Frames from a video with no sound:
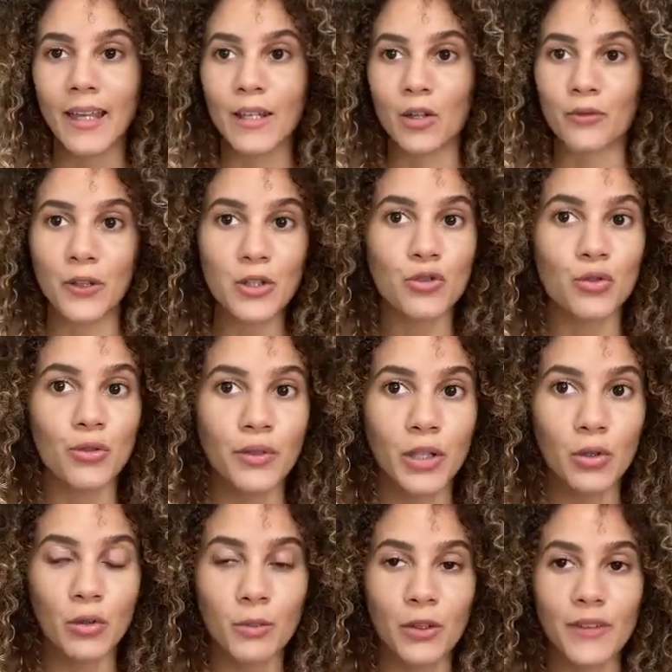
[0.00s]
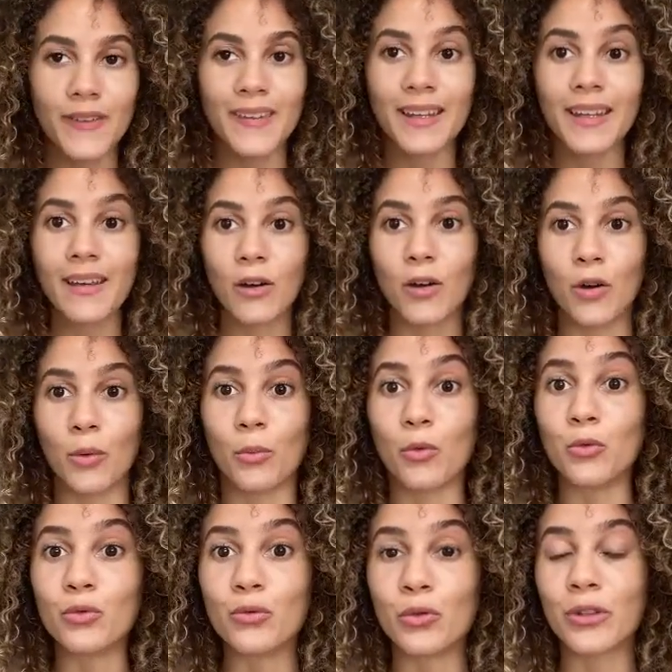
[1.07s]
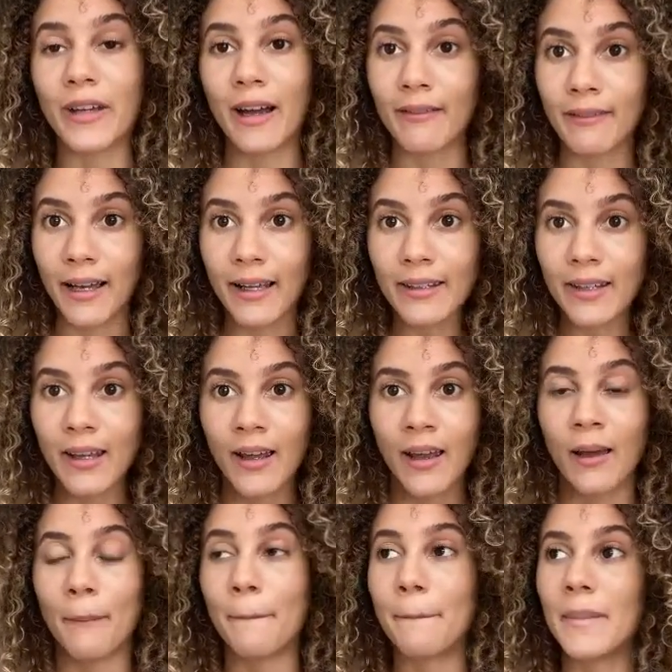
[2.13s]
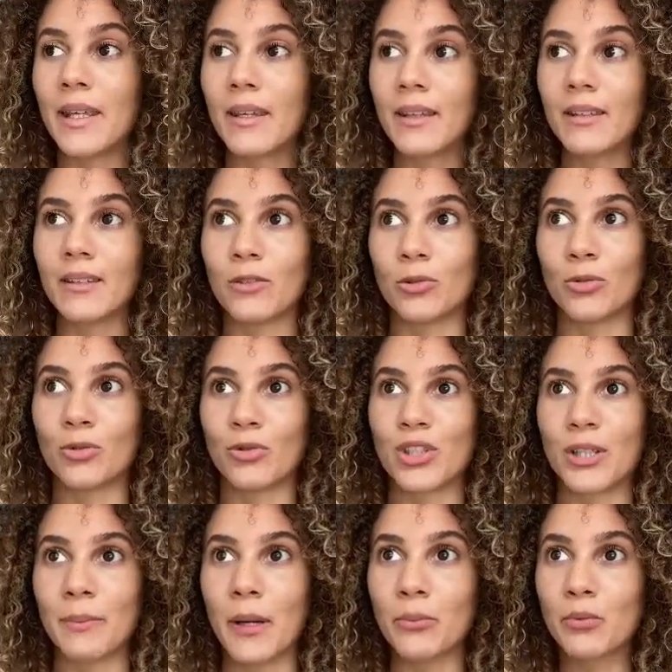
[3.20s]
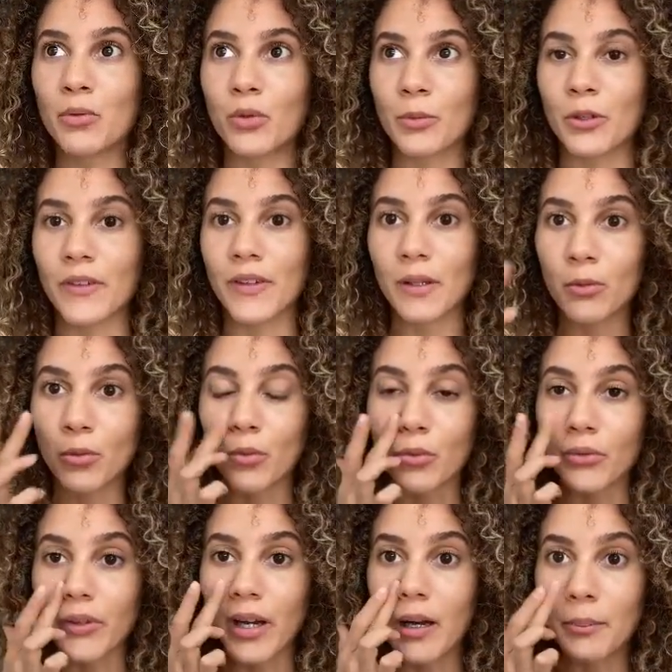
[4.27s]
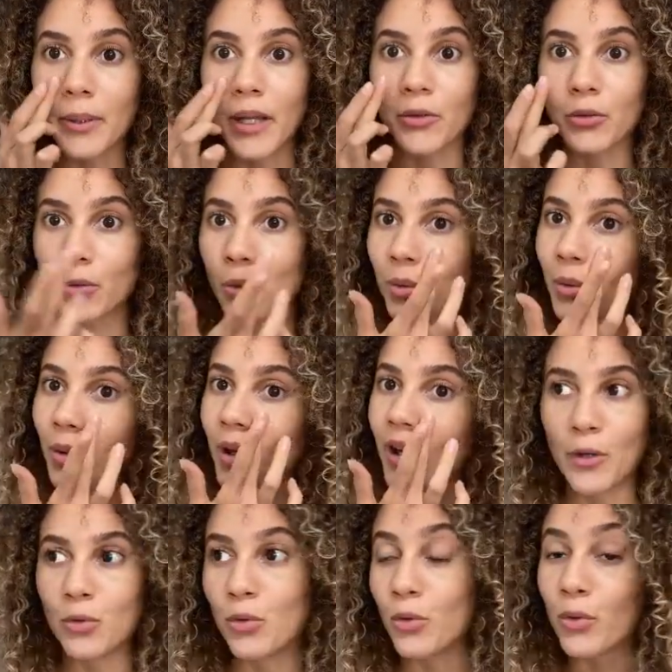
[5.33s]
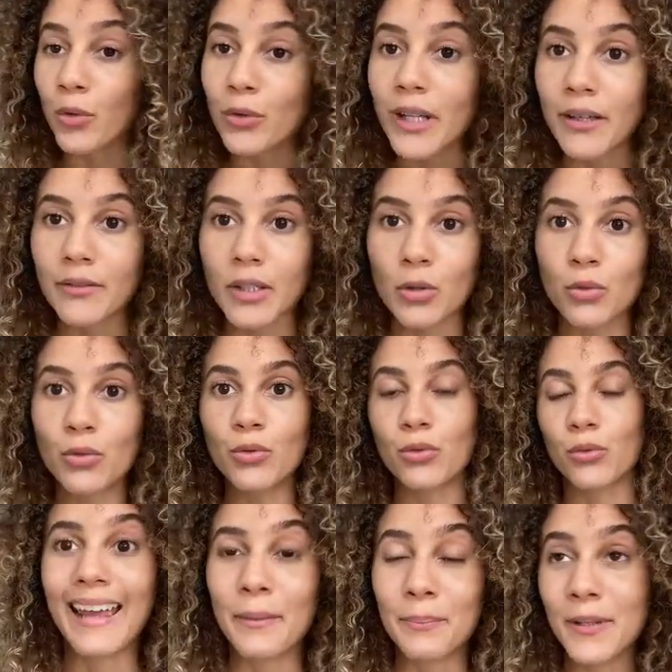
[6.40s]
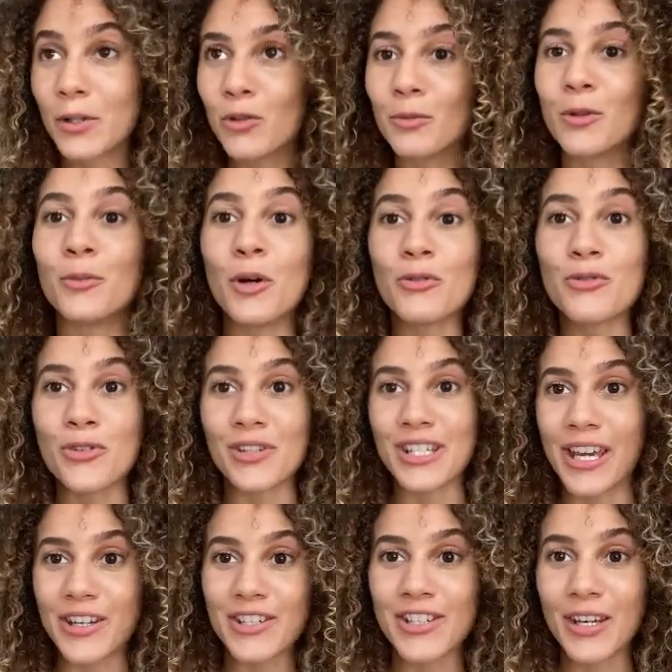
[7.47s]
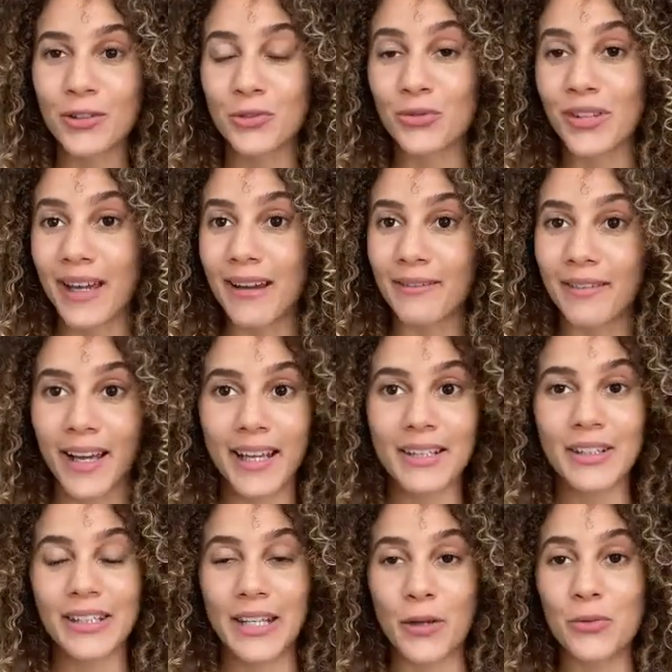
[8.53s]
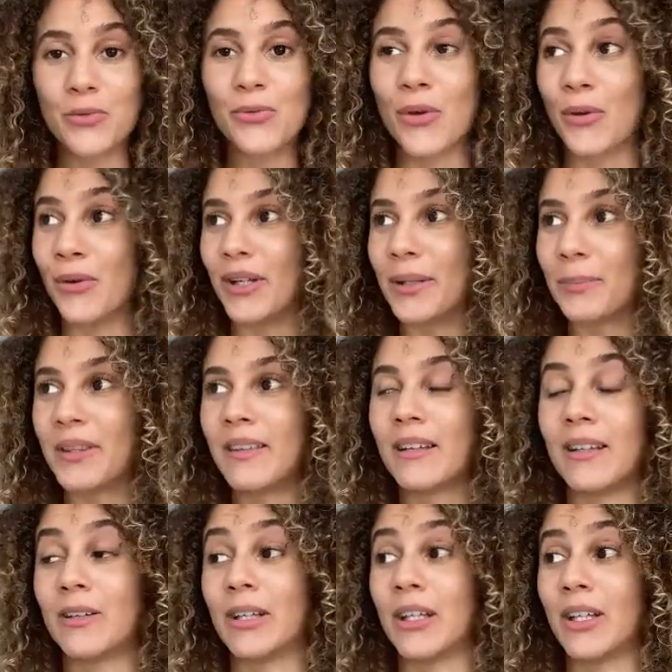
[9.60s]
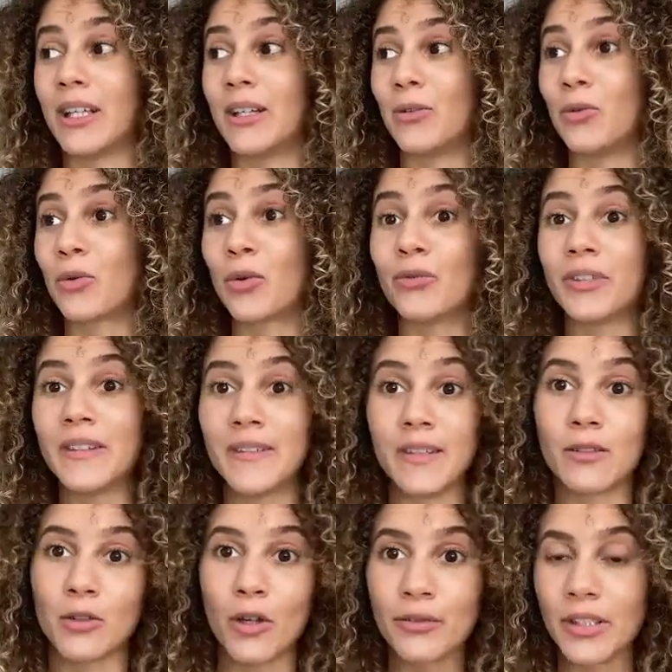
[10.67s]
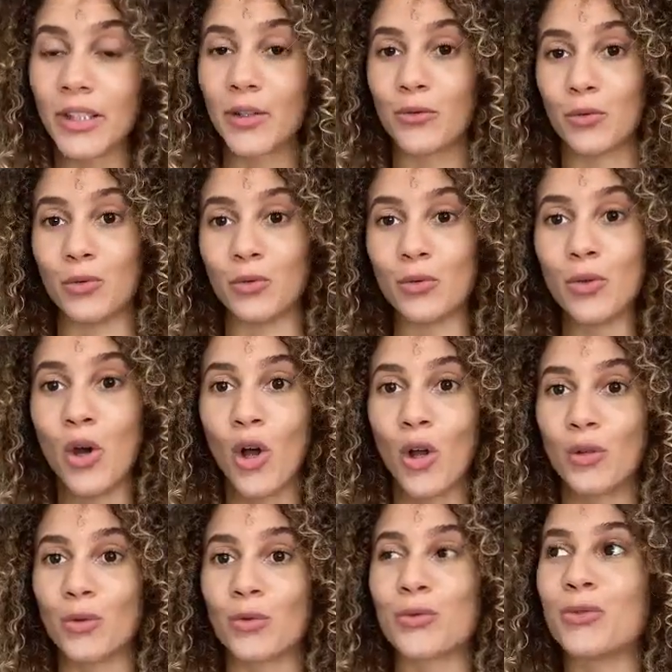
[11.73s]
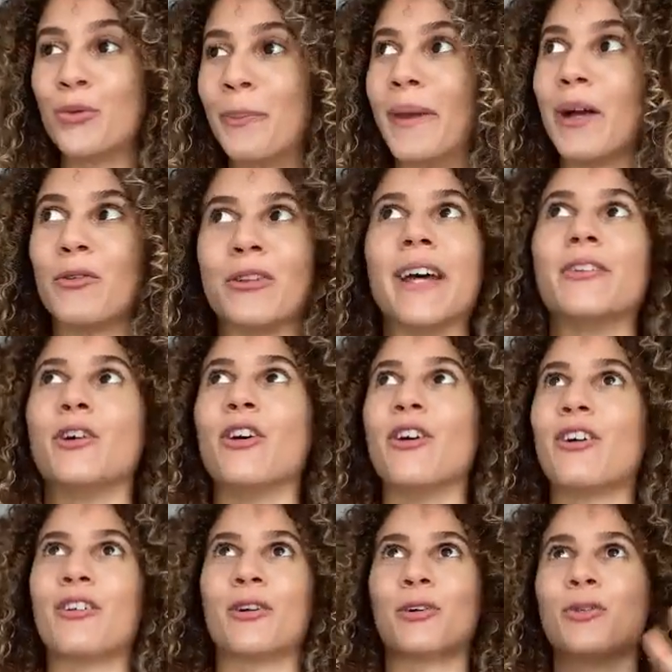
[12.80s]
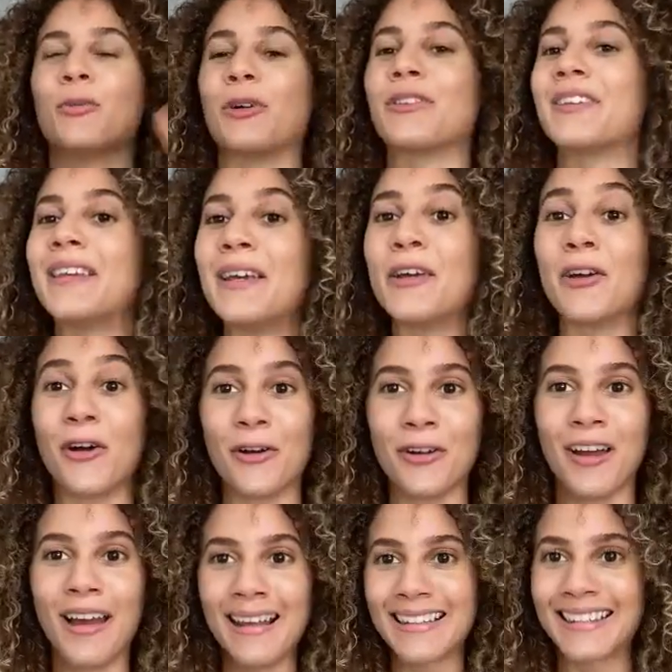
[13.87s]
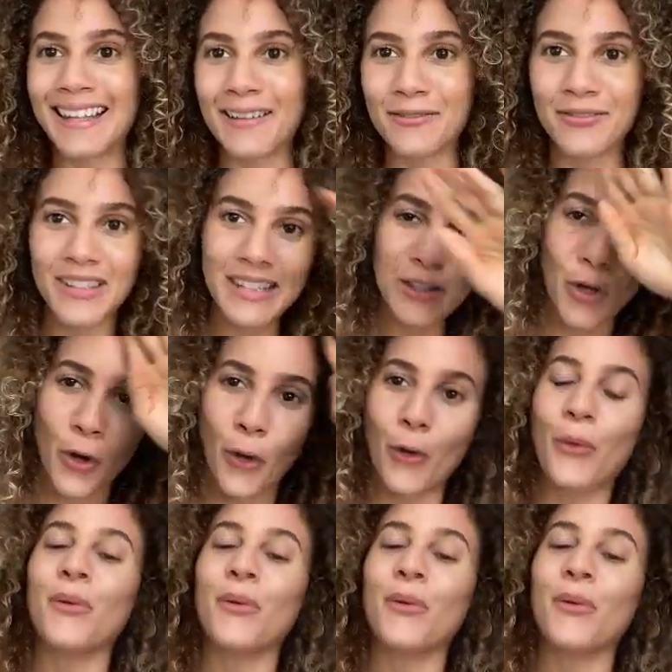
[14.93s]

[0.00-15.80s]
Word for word: et en fait, je devais commencer euh, mon nouveau travail, mais euh, j'ai pas pu commencer le contrat parce que il y a eu le coronavirus. Et pile au moment où je cherchais du travail, il y a eu euh, le Covid-19 qui est venu. Donc super, on adore commencer sa vie